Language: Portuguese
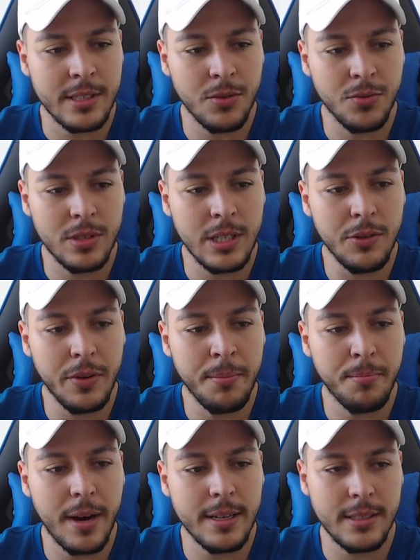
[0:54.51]
São cinco
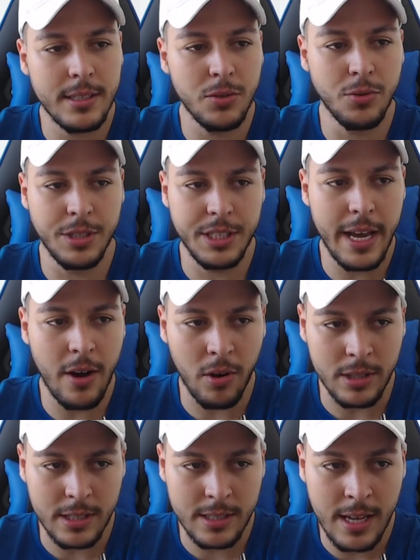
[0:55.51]
empates e duas derrotas.